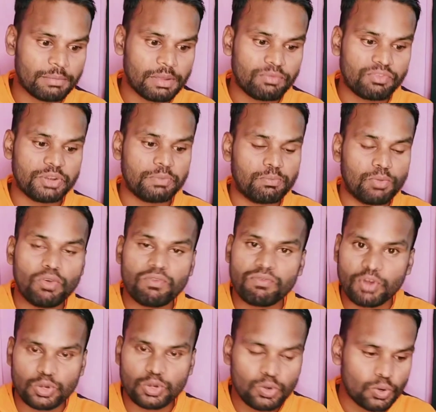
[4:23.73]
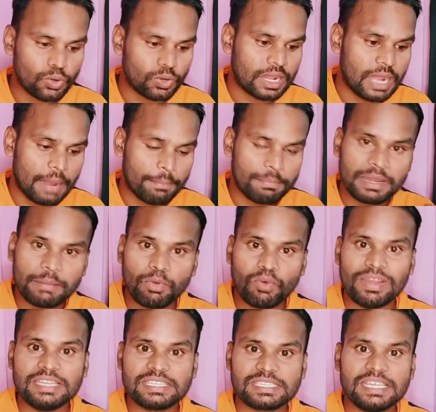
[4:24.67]
मैं वो फोटो को ना अपने
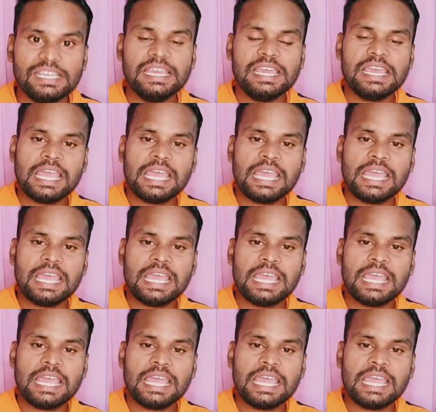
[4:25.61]
मोबाइल से